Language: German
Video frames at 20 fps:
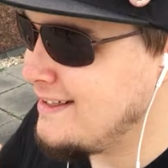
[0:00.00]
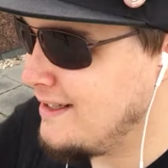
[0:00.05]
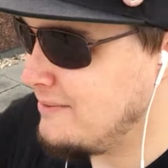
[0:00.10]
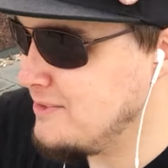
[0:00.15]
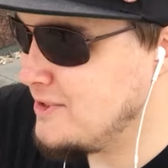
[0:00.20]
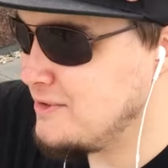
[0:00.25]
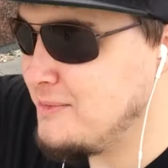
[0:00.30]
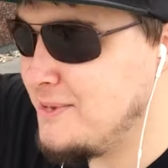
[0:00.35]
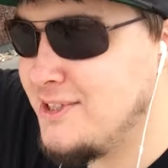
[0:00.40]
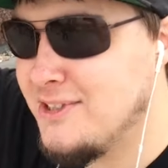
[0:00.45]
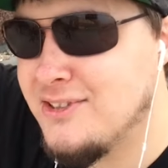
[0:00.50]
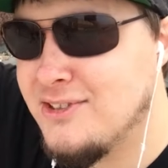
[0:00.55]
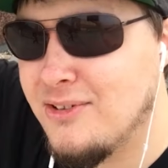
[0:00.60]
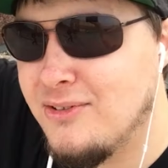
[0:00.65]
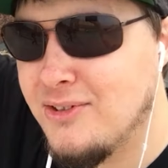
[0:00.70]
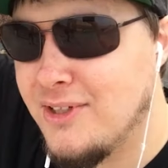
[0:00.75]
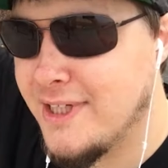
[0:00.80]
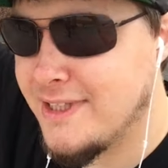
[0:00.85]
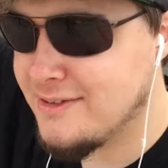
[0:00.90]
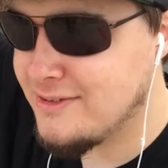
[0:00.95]
haben sie mich in so
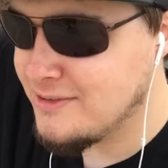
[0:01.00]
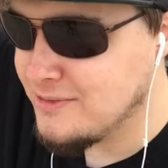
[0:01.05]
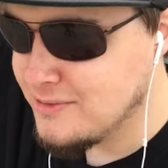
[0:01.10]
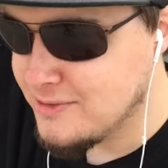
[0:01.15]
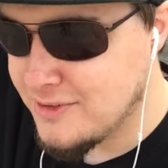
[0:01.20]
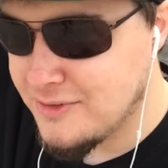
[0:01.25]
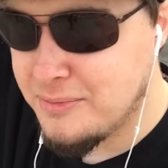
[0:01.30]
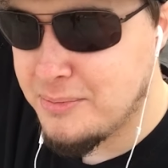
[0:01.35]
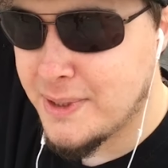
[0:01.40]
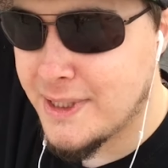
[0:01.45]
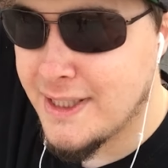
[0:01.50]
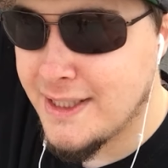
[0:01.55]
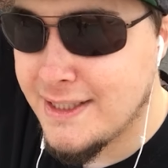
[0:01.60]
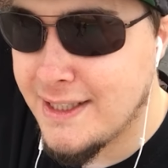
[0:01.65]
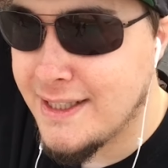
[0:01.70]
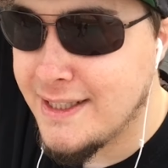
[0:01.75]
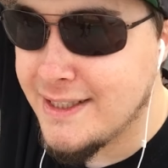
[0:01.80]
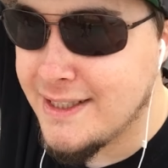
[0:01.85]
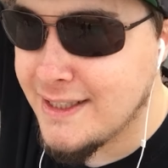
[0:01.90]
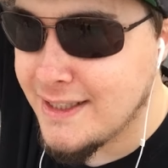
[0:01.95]
einen
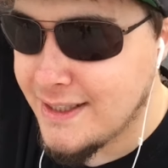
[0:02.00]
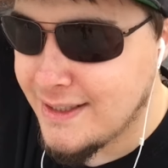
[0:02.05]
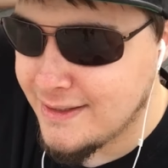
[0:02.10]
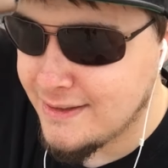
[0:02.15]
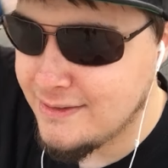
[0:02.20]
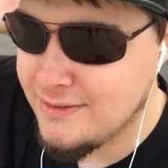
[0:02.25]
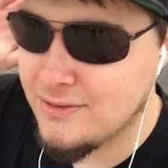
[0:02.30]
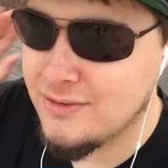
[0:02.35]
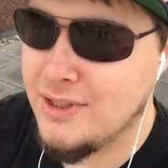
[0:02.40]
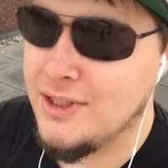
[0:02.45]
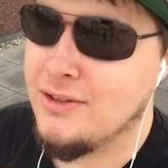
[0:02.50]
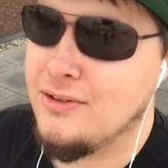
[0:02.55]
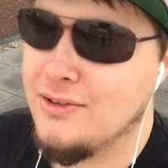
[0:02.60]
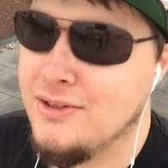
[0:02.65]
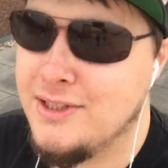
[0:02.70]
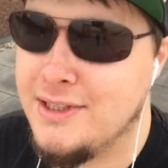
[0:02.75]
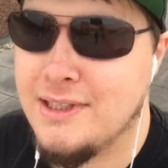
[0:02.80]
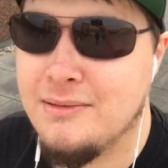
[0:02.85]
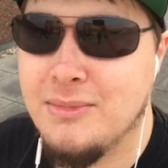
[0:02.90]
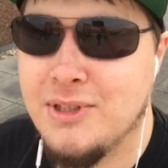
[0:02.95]
Exclusive-Bereich eingeladen und dann
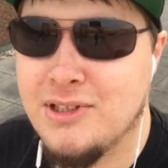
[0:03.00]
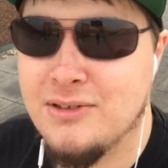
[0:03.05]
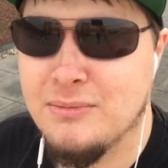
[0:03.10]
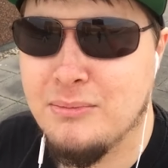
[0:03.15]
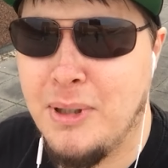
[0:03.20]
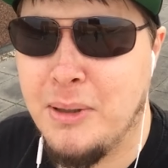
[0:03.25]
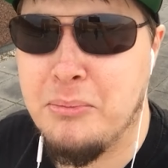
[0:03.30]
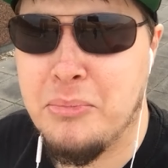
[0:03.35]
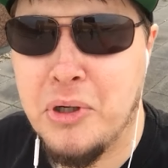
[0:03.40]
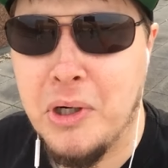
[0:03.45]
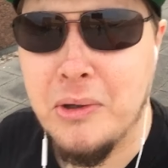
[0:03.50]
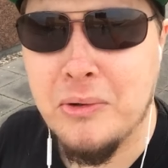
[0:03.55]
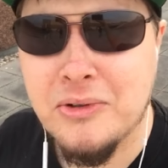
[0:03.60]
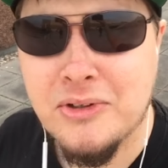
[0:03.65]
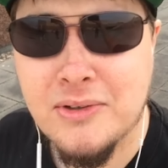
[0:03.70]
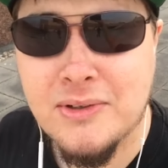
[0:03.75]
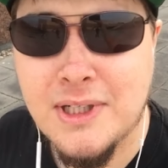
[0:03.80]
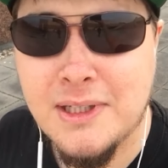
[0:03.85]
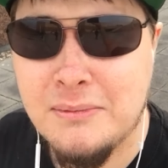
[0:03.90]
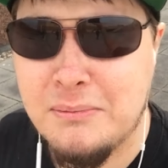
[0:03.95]
konnte ich damit so ein paar
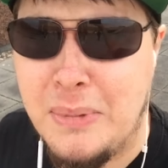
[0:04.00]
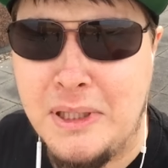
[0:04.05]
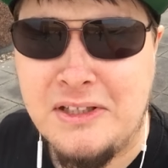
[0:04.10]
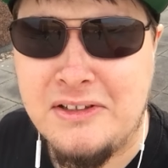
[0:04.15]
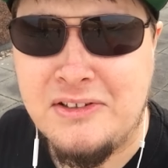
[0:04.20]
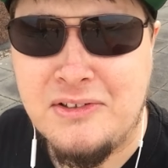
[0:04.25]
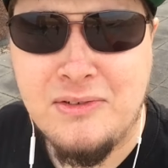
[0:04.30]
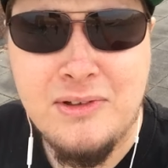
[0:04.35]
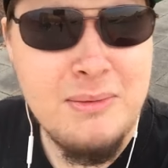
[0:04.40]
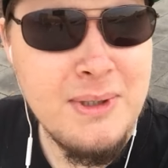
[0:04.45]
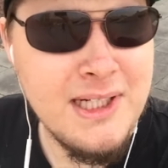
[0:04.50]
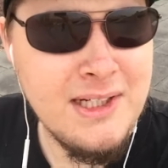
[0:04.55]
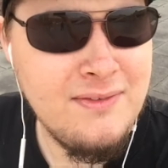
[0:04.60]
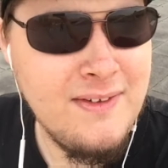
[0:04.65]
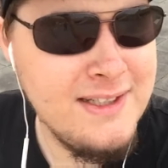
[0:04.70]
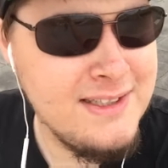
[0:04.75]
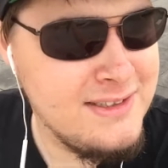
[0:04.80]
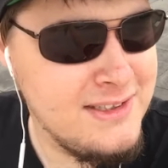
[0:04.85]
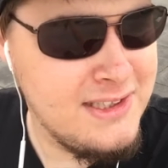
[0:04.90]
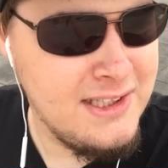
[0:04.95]
Pros oder ein paar Streamern, ich
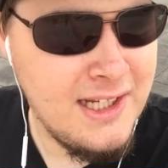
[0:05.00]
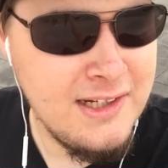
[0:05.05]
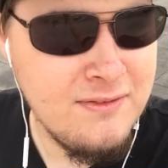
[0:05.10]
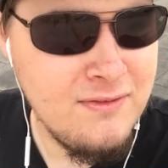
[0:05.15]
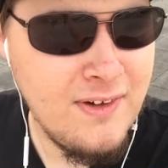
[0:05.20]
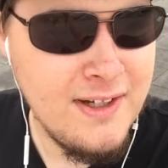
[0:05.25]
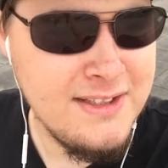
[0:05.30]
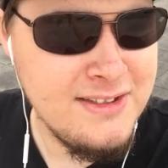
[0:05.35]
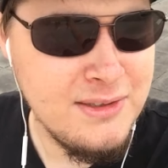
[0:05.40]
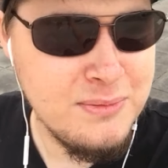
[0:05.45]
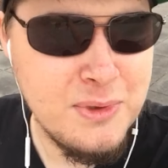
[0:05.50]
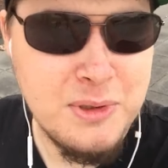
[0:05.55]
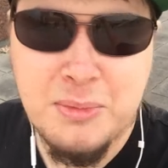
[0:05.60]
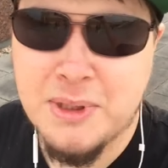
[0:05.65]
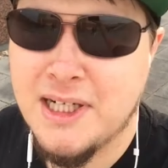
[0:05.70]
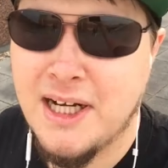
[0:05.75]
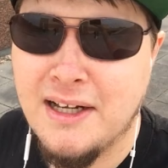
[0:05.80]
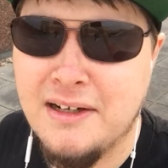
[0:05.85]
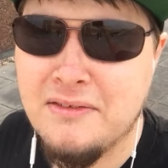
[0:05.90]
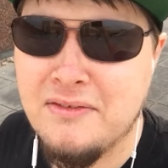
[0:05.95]
weiß, nicht, ich weiß nicht, ob die
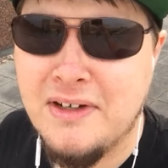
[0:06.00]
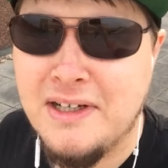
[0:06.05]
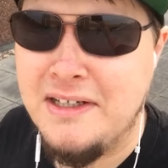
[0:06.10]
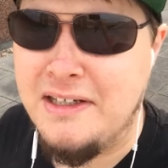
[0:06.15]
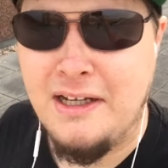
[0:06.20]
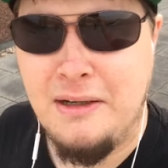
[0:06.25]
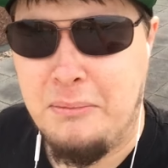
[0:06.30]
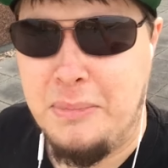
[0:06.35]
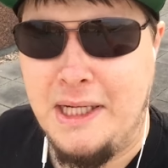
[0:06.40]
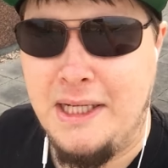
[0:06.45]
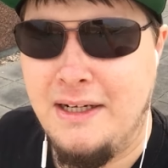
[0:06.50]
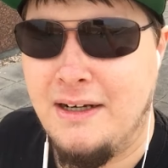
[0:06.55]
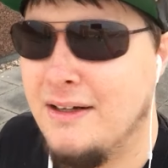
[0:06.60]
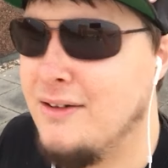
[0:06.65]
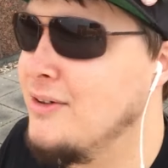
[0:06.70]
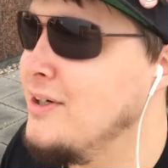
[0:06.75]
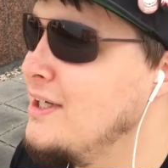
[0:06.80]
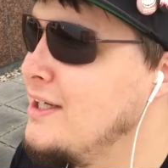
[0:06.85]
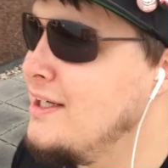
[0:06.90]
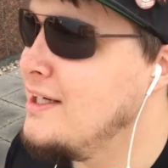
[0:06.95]
bekannt waren, ich keine
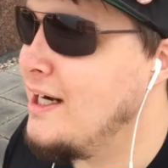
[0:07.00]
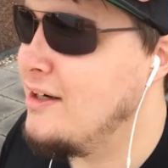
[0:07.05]
Ahnung.